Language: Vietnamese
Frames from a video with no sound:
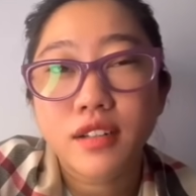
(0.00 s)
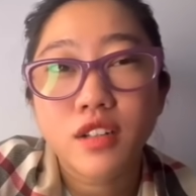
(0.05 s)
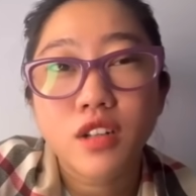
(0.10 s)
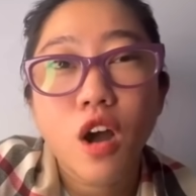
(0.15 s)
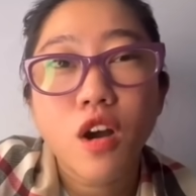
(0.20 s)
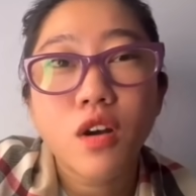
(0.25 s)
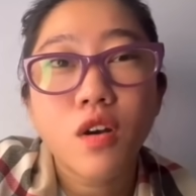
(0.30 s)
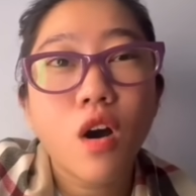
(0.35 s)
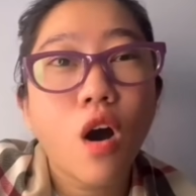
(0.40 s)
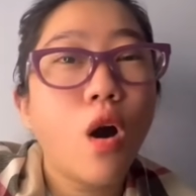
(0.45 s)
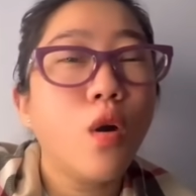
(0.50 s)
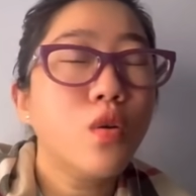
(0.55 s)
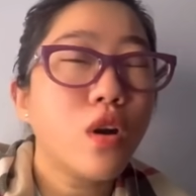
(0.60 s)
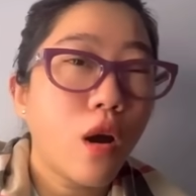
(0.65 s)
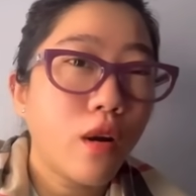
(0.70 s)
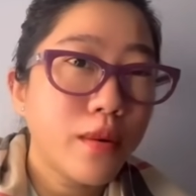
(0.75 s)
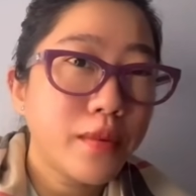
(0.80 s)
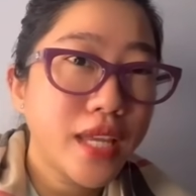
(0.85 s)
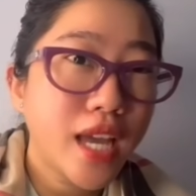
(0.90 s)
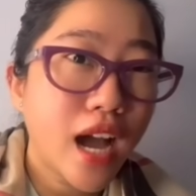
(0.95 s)
nó khổ
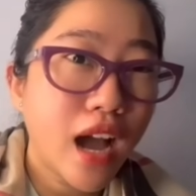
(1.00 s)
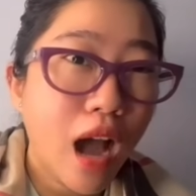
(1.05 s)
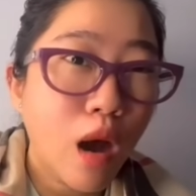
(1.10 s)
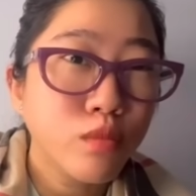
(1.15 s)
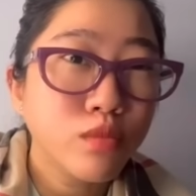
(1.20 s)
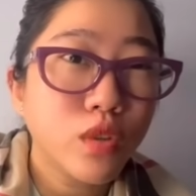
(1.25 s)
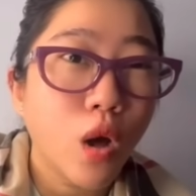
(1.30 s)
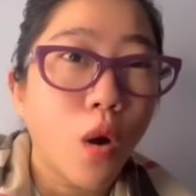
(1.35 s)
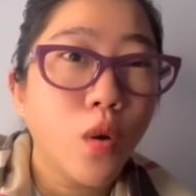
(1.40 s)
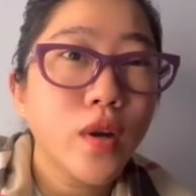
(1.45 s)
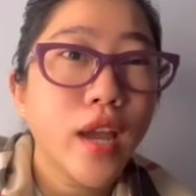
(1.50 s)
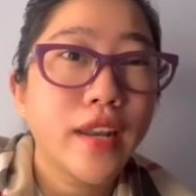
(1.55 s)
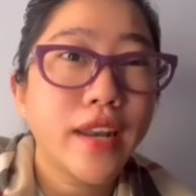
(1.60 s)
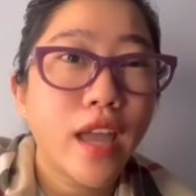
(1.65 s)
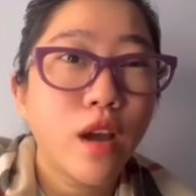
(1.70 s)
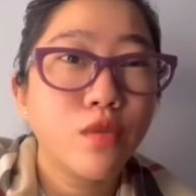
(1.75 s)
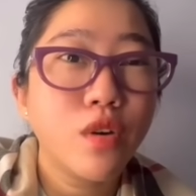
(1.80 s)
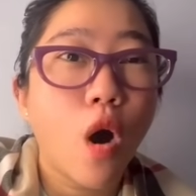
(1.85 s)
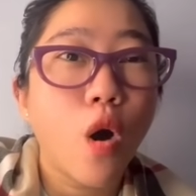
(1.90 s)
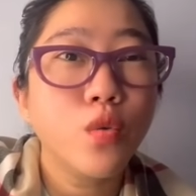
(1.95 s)
nổi bây giờ ông tổ ngày
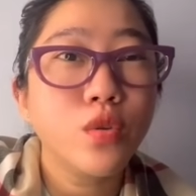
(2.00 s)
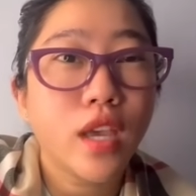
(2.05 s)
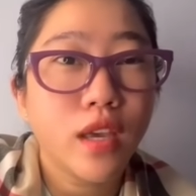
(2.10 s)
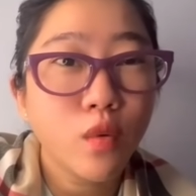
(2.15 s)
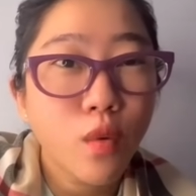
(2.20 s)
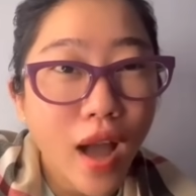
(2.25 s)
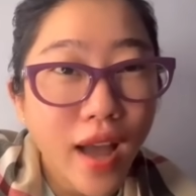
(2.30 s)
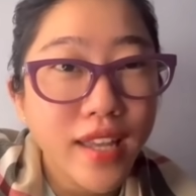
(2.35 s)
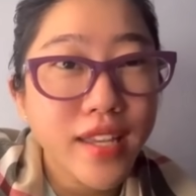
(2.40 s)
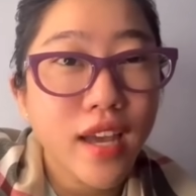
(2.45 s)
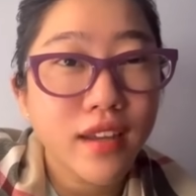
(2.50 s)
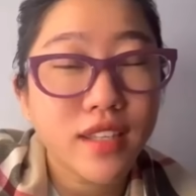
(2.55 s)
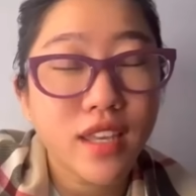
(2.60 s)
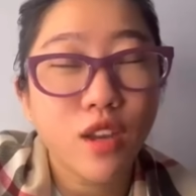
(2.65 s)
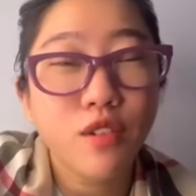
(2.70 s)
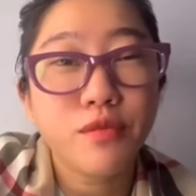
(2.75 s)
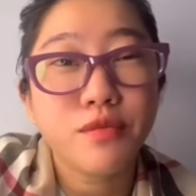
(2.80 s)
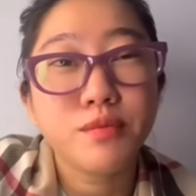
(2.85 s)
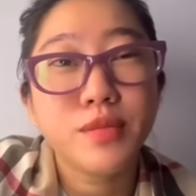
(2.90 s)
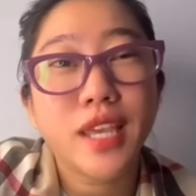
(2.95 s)
neo độ chỉ quá giờ
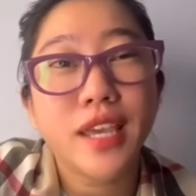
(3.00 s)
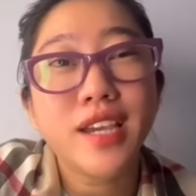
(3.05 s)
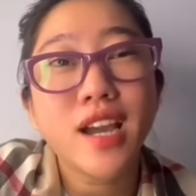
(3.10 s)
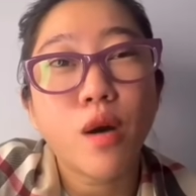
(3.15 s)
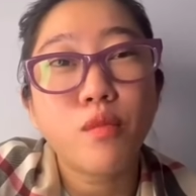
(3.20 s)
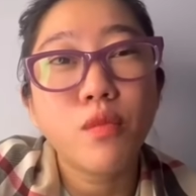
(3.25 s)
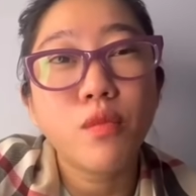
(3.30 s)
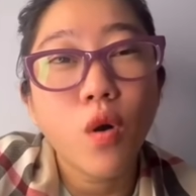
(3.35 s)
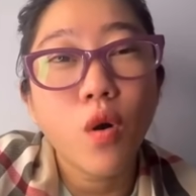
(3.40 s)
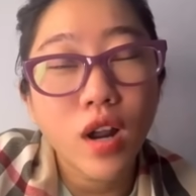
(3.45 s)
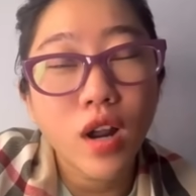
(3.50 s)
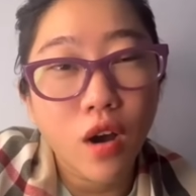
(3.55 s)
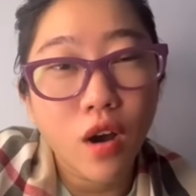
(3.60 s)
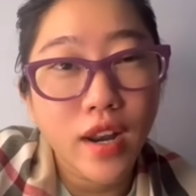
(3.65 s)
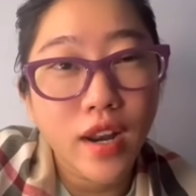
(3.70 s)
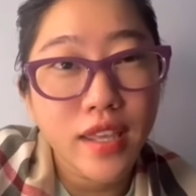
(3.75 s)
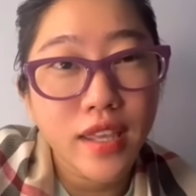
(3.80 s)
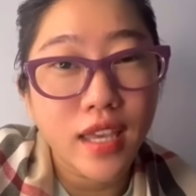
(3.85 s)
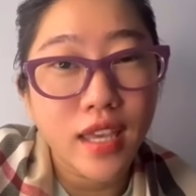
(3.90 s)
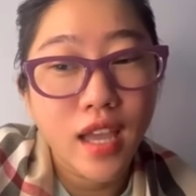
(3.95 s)
chỉ chỉ không muốn mà gọi
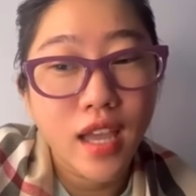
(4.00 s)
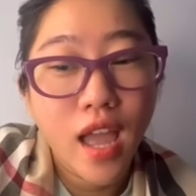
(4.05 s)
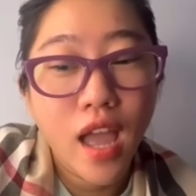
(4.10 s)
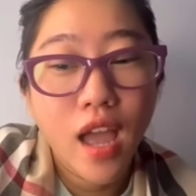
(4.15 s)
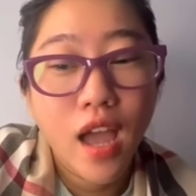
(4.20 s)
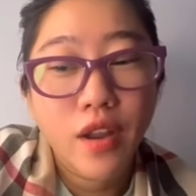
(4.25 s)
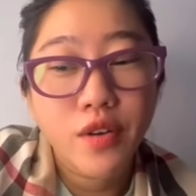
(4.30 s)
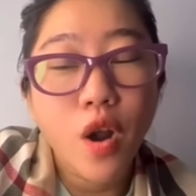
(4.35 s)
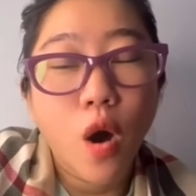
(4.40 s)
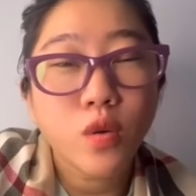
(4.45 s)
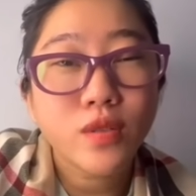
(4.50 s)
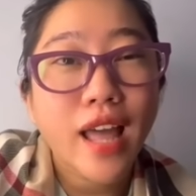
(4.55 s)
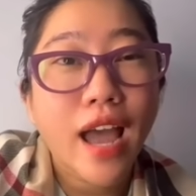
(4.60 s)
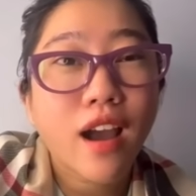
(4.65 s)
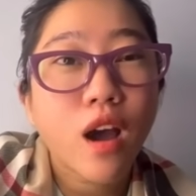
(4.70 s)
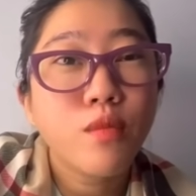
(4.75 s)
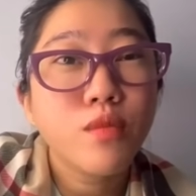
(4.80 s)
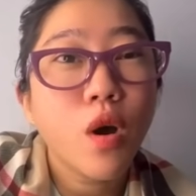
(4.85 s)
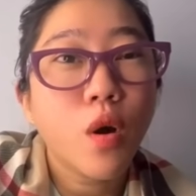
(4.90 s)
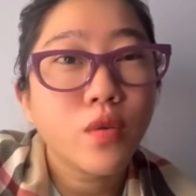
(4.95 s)
là gì độ ta
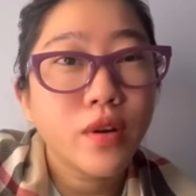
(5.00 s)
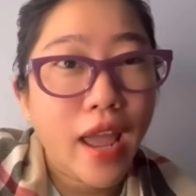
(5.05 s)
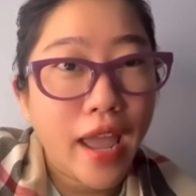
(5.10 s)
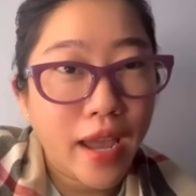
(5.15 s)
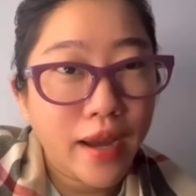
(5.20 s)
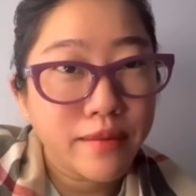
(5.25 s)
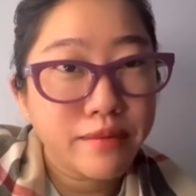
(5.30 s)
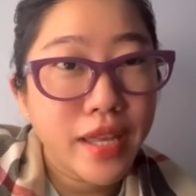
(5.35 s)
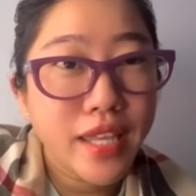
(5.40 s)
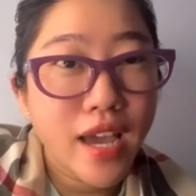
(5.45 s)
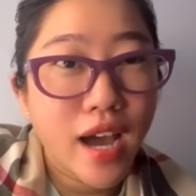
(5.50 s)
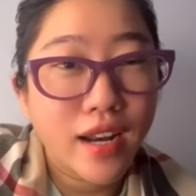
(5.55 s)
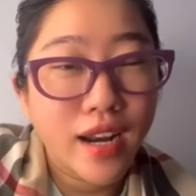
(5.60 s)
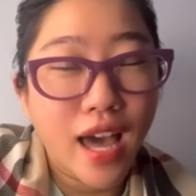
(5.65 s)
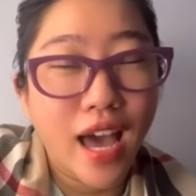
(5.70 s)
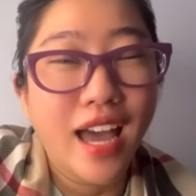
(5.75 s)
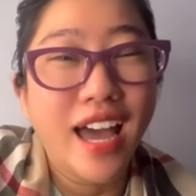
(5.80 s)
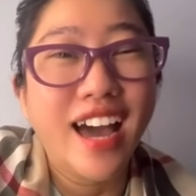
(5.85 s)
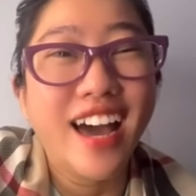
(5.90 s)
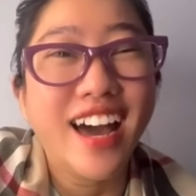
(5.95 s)
không độ nàng bây giờ là